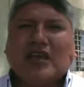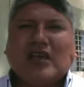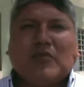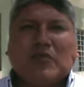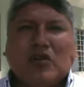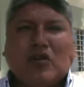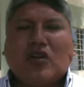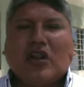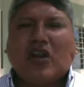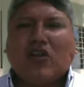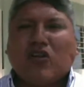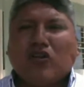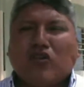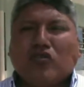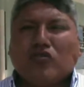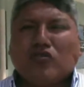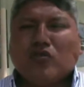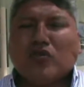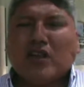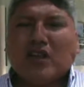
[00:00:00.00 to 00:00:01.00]
Pero hoy día ha habido
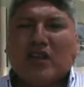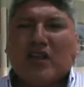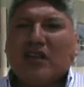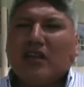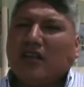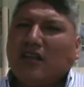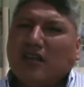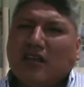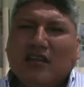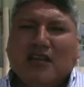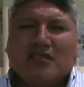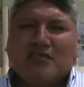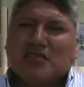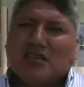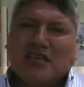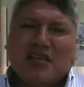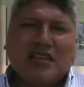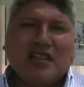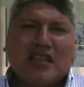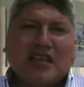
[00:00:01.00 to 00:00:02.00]
incluso un cartel que
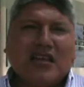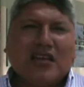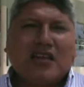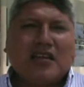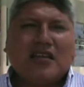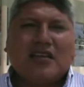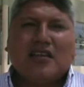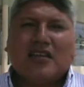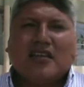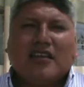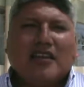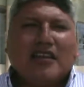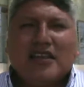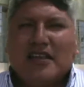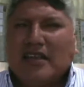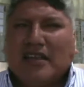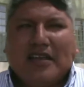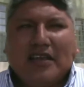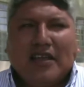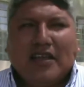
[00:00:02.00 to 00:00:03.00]
dice traidora
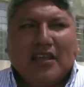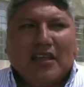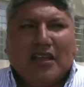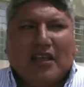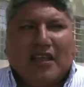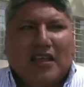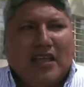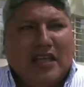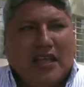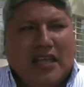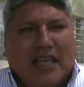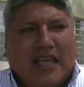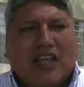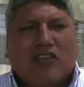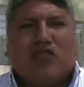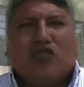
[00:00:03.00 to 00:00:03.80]
y es un poco que...